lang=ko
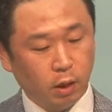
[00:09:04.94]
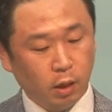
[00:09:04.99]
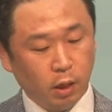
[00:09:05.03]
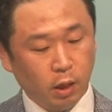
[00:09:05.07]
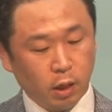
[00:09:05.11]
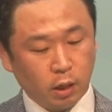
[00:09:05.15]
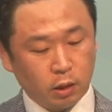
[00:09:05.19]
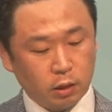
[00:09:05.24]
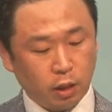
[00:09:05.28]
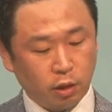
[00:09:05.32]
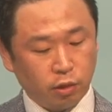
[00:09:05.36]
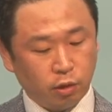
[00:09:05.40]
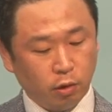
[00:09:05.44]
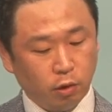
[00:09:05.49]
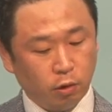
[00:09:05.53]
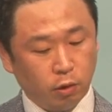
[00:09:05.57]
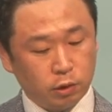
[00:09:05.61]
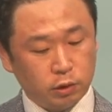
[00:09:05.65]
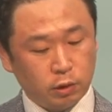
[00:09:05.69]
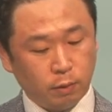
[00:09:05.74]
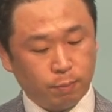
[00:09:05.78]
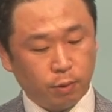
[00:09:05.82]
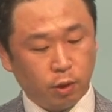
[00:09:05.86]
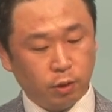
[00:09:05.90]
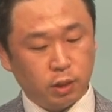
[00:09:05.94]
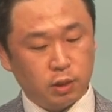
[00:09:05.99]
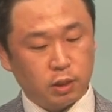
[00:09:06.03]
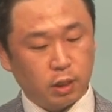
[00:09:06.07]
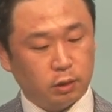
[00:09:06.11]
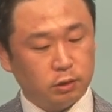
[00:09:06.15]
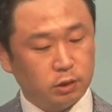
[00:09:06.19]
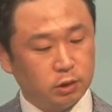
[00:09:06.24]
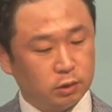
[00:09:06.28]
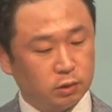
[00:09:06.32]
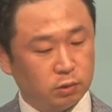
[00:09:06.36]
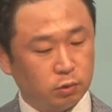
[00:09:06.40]
그래서 시편
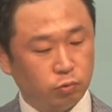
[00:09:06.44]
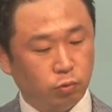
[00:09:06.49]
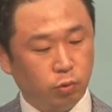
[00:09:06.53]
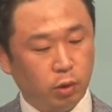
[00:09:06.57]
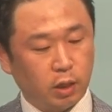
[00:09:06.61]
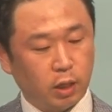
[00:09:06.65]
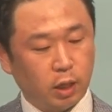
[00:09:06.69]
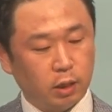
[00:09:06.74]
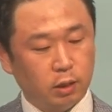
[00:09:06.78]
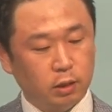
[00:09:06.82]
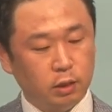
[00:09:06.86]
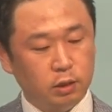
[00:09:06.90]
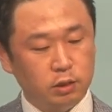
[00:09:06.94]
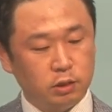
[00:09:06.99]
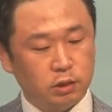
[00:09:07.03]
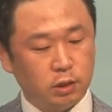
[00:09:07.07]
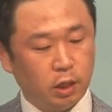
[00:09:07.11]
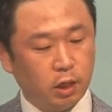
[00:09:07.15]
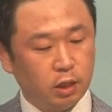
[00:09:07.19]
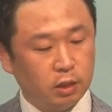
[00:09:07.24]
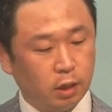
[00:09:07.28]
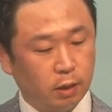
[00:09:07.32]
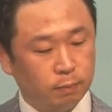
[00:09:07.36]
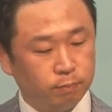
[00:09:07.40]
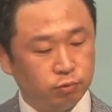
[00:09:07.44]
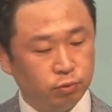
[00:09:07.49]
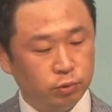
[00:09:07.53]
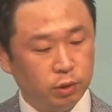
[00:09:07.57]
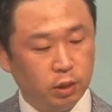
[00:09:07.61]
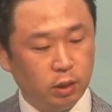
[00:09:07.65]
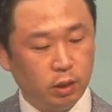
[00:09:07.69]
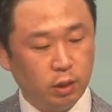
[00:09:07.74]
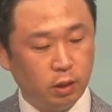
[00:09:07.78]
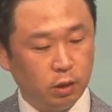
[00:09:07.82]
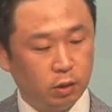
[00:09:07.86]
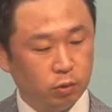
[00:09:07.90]
기자는 우리가 의지해야 될
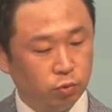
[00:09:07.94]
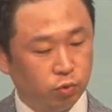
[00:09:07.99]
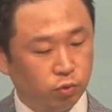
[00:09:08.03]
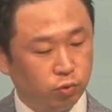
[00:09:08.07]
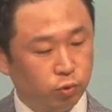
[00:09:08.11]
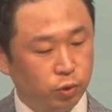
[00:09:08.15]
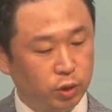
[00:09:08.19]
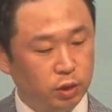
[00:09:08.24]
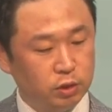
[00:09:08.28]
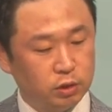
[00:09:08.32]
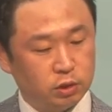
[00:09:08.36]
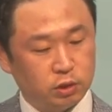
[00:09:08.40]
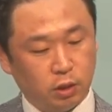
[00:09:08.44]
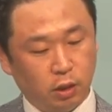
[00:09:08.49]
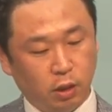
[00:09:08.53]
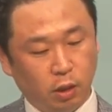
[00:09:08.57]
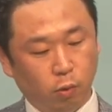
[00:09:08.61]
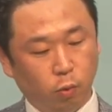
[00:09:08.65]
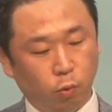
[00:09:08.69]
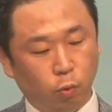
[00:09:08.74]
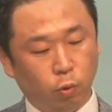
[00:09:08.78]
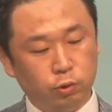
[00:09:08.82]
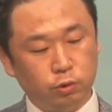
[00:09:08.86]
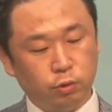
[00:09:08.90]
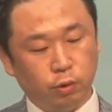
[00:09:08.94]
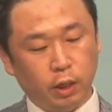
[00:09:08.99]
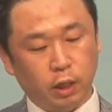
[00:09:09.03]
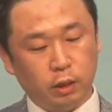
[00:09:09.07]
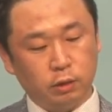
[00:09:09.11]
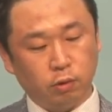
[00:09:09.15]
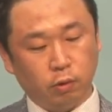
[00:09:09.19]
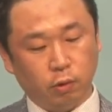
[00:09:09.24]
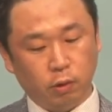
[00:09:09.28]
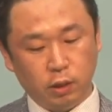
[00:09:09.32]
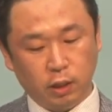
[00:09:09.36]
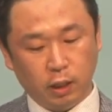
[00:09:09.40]
분이 누구인지
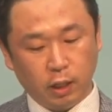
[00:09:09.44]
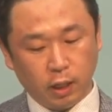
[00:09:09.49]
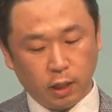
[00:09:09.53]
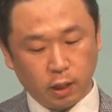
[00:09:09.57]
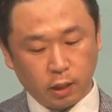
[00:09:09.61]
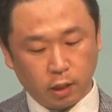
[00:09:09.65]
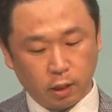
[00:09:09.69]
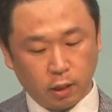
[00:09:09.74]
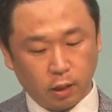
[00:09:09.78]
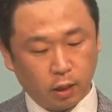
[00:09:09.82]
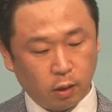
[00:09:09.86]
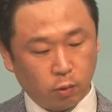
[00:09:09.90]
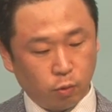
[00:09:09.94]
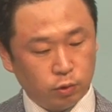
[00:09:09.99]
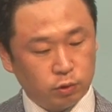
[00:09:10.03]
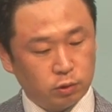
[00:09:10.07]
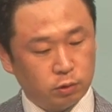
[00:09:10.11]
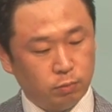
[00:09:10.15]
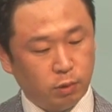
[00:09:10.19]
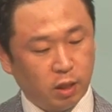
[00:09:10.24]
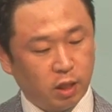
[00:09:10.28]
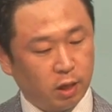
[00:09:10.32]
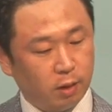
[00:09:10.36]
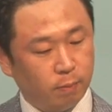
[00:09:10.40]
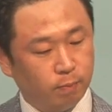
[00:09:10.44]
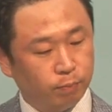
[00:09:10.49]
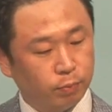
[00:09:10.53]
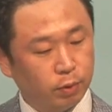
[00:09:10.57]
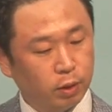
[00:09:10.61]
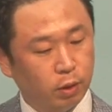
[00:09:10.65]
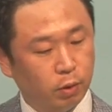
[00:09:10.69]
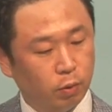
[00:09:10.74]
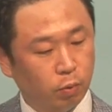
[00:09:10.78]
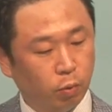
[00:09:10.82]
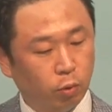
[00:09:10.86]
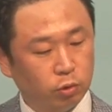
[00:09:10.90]
5절에서 이야기를 하고 있습니다.
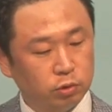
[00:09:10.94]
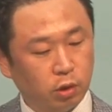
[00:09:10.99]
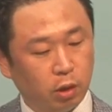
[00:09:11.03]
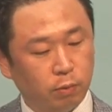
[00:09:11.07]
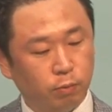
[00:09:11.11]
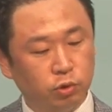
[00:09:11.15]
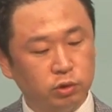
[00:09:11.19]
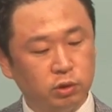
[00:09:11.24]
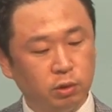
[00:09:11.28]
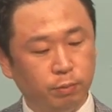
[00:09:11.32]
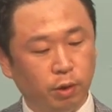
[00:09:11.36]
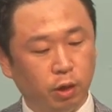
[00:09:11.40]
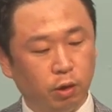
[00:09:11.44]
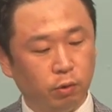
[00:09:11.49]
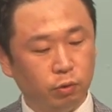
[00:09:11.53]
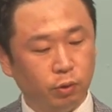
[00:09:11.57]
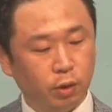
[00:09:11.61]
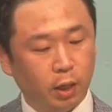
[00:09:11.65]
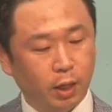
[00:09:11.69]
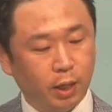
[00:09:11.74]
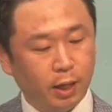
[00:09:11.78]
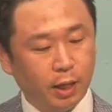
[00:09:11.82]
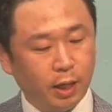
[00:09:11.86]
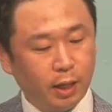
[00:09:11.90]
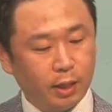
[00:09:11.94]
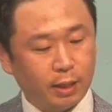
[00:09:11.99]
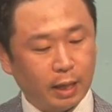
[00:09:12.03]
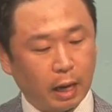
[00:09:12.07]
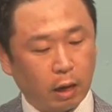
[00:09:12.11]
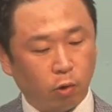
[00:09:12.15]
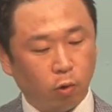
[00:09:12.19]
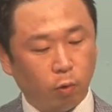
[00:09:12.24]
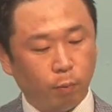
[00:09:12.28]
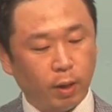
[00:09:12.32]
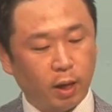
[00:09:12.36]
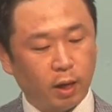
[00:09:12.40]
5절 보시면
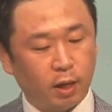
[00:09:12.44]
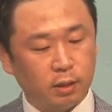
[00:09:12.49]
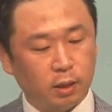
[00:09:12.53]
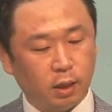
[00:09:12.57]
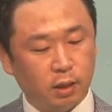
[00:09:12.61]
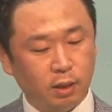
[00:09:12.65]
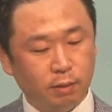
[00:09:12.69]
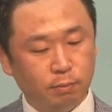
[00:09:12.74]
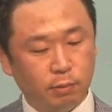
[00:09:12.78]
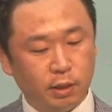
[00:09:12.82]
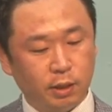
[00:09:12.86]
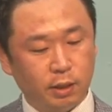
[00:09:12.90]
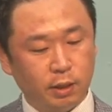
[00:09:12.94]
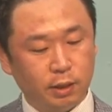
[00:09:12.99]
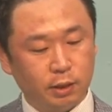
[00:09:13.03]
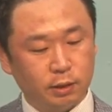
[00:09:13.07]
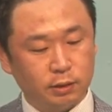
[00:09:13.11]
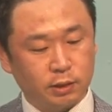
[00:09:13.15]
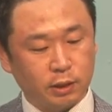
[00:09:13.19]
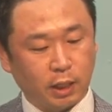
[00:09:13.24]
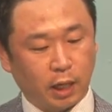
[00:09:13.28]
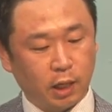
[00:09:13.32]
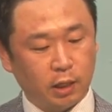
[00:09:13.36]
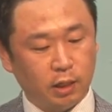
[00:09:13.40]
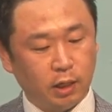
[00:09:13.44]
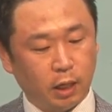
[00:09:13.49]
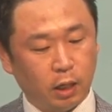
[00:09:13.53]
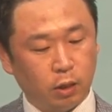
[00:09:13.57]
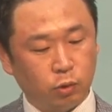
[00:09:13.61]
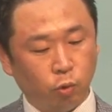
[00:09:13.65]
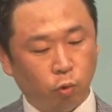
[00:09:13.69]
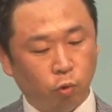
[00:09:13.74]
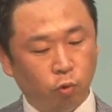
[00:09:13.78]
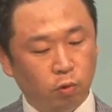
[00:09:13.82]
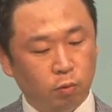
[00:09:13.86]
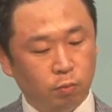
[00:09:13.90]
야곱의 하나님을 자기의
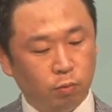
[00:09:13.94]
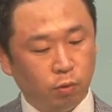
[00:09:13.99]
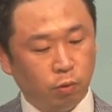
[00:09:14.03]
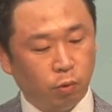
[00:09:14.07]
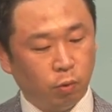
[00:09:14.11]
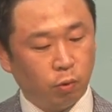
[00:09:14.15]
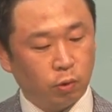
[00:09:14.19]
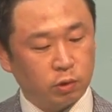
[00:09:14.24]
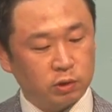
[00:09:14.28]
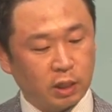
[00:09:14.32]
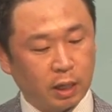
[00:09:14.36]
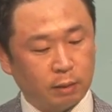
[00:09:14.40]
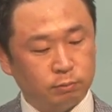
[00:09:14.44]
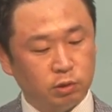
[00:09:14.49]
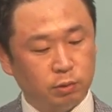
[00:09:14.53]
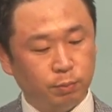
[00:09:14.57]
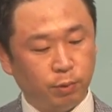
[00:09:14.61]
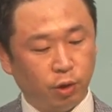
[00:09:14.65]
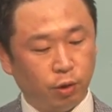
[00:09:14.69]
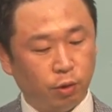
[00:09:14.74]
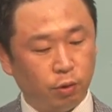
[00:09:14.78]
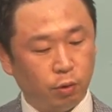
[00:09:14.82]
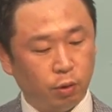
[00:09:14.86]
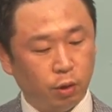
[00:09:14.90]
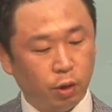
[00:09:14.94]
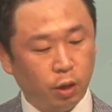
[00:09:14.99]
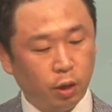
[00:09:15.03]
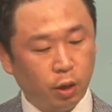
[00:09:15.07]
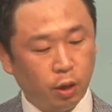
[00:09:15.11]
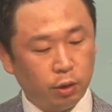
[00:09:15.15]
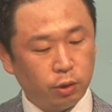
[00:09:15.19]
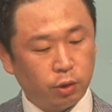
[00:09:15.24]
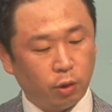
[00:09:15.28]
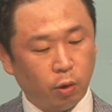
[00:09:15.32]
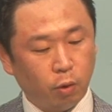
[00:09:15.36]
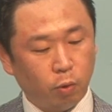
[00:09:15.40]
도움으로 삼으며
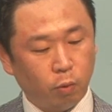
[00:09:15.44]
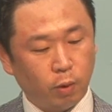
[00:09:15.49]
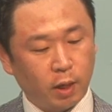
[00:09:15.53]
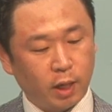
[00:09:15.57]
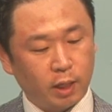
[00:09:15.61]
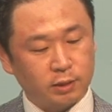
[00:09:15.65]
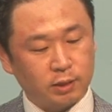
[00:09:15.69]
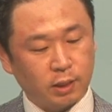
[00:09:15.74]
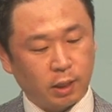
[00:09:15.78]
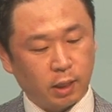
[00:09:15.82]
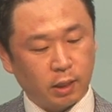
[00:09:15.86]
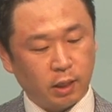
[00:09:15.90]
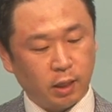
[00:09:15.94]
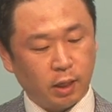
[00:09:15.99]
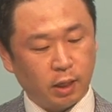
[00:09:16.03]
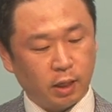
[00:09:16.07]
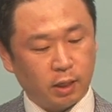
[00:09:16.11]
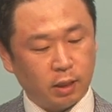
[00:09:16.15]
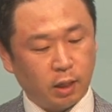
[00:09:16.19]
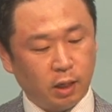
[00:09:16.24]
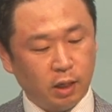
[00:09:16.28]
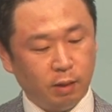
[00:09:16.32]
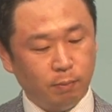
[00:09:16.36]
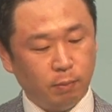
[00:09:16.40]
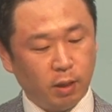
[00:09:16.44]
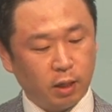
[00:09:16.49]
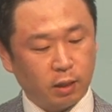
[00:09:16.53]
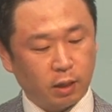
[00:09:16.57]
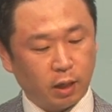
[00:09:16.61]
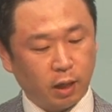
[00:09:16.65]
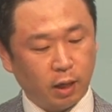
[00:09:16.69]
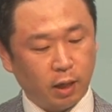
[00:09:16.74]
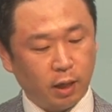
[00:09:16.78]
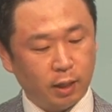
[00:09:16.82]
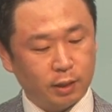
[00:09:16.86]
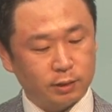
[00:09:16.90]
여호와 자기
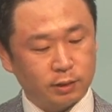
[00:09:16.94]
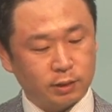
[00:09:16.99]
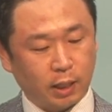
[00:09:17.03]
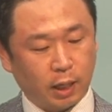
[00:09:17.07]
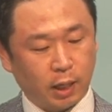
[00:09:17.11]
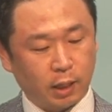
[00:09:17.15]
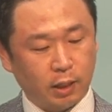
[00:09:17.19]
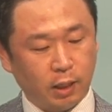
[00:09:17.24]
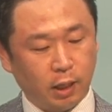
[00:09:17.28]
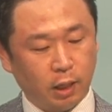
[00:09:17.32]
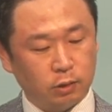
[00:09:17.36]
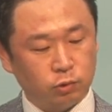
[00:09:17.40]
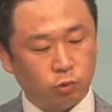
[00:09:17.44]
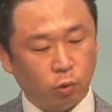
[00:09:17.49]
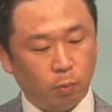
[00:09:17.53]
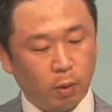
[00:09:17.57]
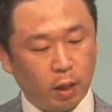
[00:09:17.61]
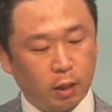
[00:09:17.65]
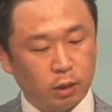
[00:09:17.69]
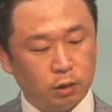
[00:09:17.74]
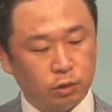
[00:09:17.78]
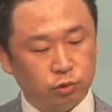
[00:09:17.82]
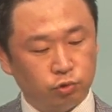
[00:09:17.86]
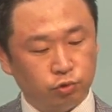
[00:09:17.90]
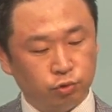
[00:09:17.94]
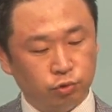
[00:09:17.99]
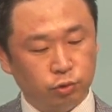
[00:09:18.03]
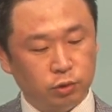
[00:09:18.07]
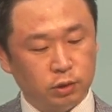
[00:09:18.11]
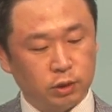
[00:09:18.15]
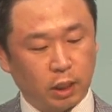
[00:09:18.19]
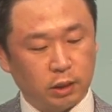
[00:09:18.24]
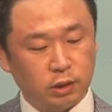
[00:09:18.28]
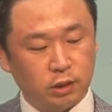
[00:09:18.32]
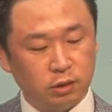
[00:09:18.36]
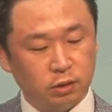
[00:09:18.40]
하나님에게 자기의 소망을 두는
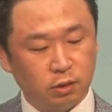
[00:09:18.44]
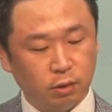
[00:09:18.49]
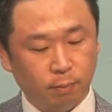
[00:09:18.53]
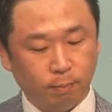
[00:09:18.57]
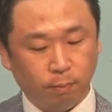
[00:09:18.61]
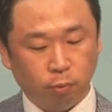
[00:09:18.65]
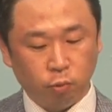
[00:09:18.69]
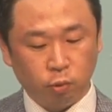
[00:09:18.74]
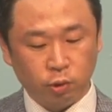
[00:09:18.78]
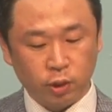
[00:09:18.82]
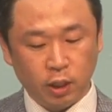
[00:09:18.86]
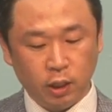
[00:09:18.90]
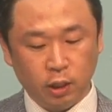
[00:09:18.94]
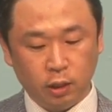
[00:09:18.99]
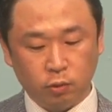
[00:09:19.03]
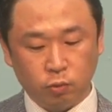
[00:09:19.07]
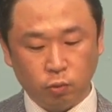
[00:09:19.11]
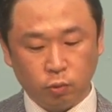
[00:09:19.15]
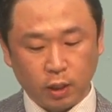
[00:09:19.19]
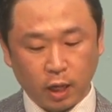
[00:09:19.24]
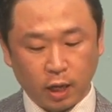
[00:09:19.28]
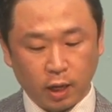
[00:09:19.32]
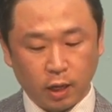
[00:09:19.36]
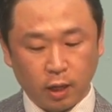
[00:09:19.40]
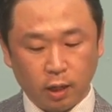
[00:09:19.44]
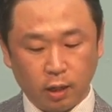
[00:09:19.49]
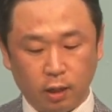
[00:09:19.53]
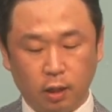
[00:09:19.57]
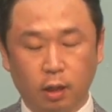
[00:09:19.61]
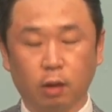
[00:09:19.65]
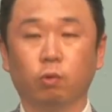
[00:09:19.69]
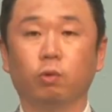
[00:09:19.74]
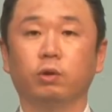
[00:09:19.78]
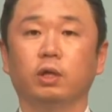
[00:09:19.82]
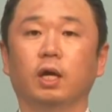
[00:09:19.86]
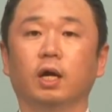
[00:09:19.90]
자는 복이
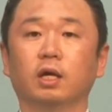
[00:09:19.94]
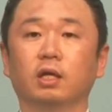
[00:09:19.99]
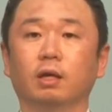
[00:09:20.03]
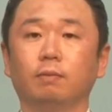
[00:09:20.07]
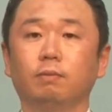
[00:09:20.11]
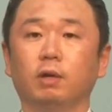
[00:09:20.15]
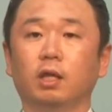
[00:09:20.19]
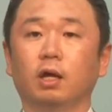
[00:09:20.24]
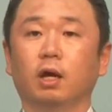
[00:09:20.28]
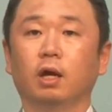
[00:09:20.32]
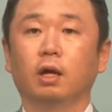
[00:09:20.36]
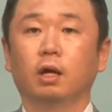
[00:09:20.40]
있도다라고 이야기합니다.